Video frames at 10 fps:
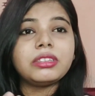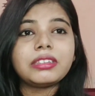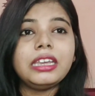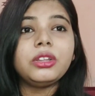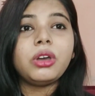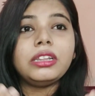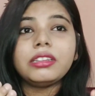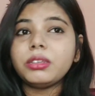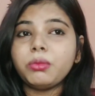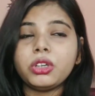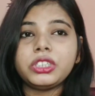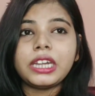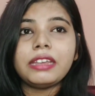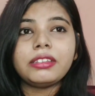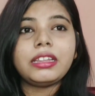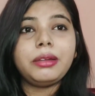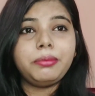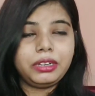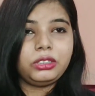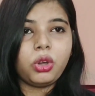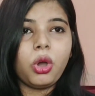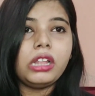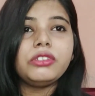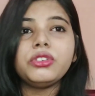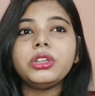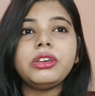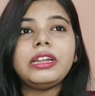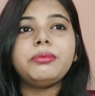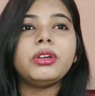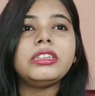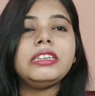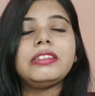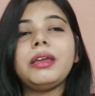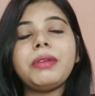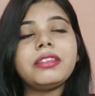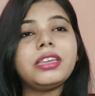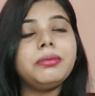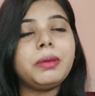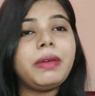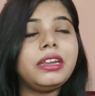स्किन को अंदर से मॉइस्चराइज करता है ऑयल्स जो होते हैं बहुत ईजिली हमारे स्किन में